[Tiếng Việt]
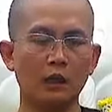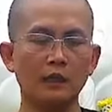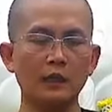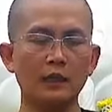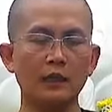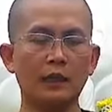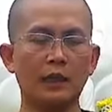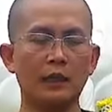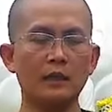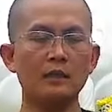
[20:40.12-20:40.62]

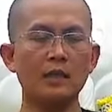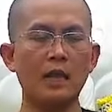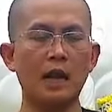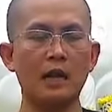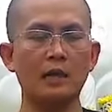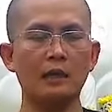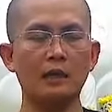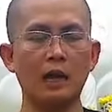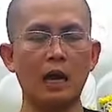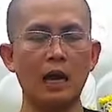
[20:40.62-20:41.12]

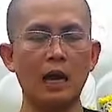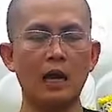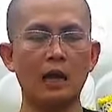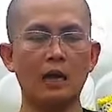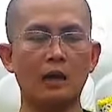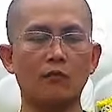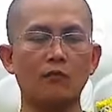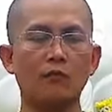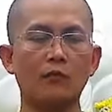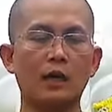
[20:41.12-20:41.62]
Nikaya
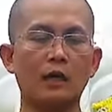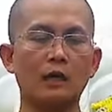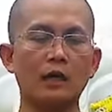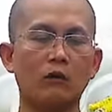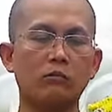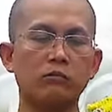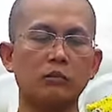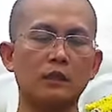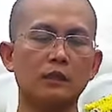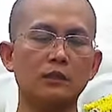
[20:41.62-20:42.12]
ra và
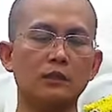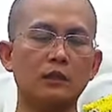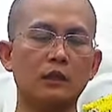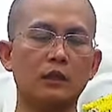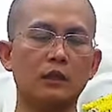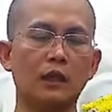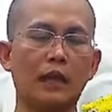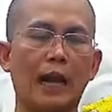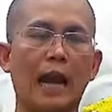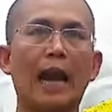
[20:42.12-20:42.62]
đọc cái
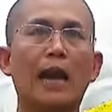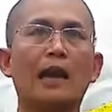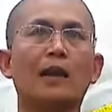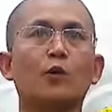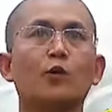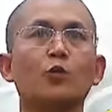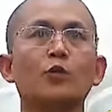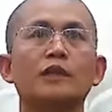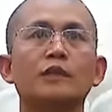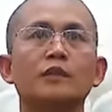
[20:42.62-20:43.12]
chương ngã
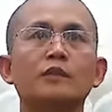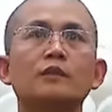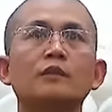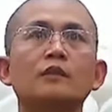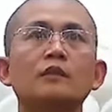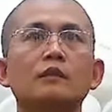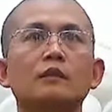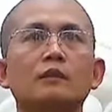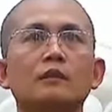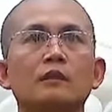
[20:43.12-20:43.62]
quỷ
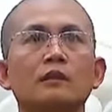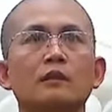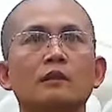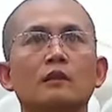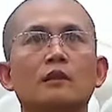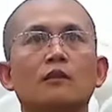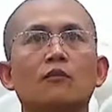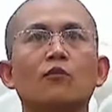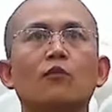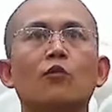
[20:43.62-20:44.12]
sự
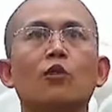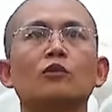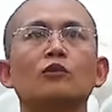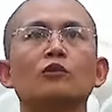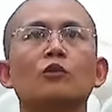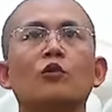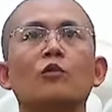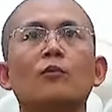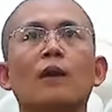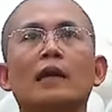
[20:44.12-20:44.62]
vô
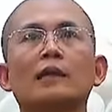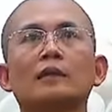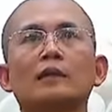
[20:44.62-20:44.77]
số bài